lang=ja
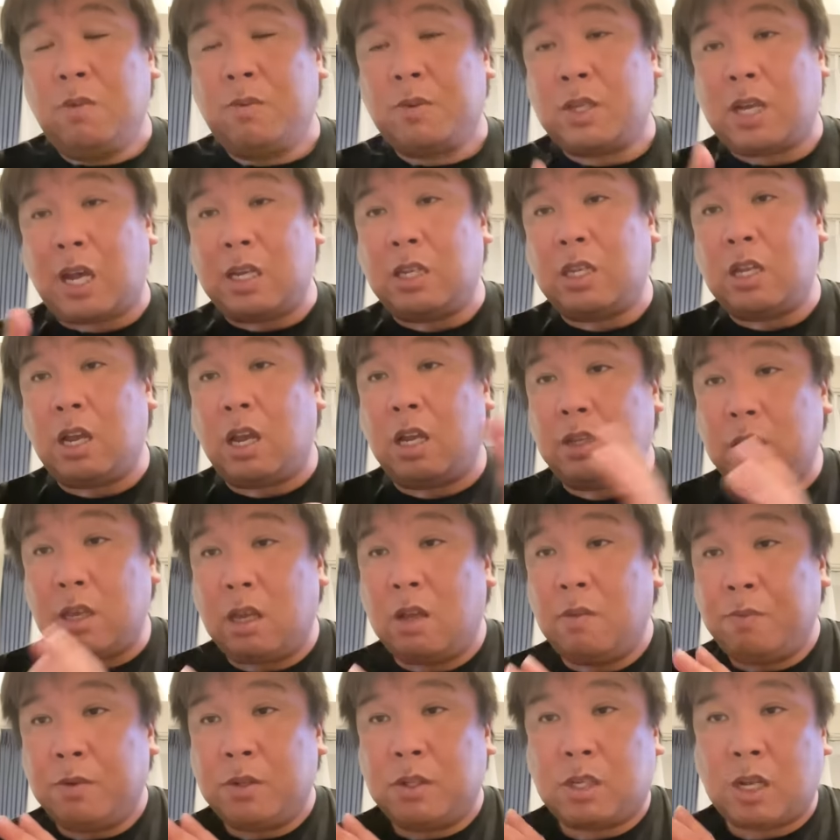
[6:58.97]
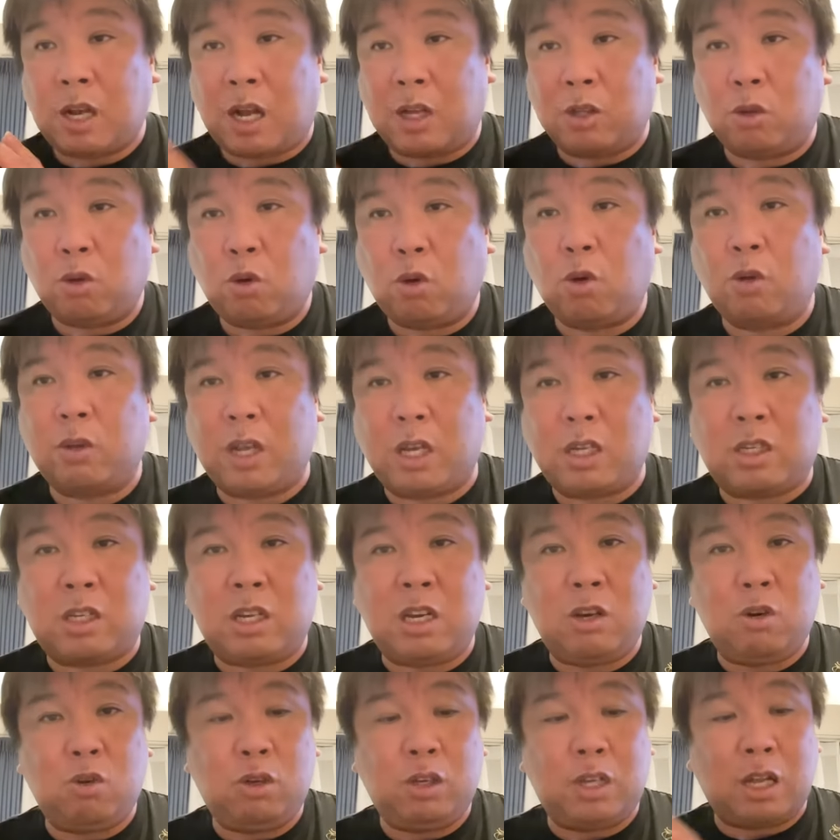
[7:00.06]
最低限ね、セカンドゴロで
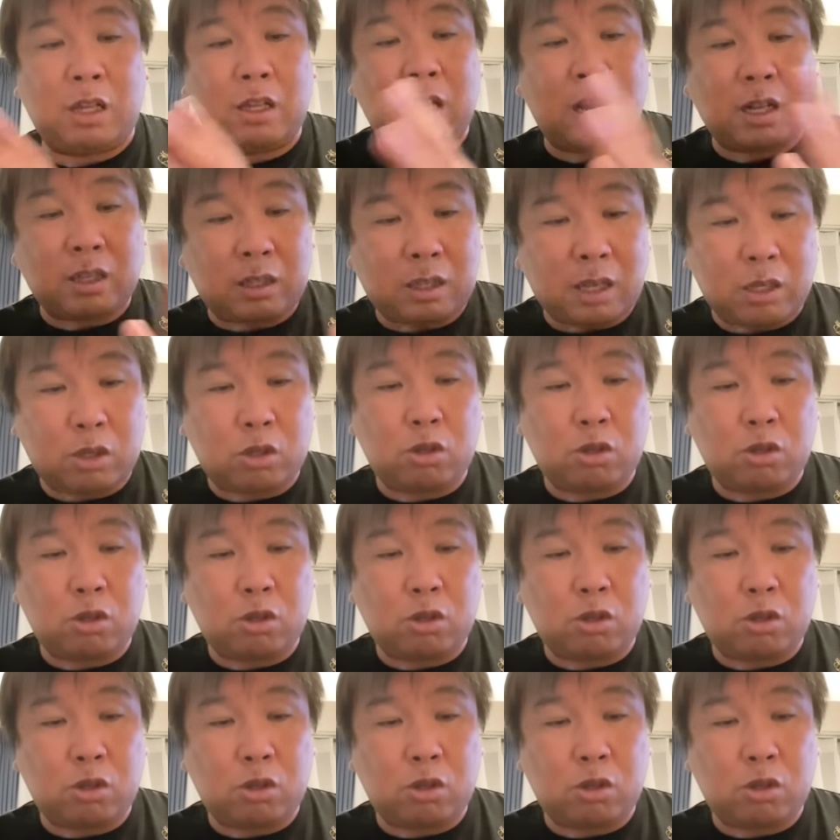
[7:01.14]
進塁打になって、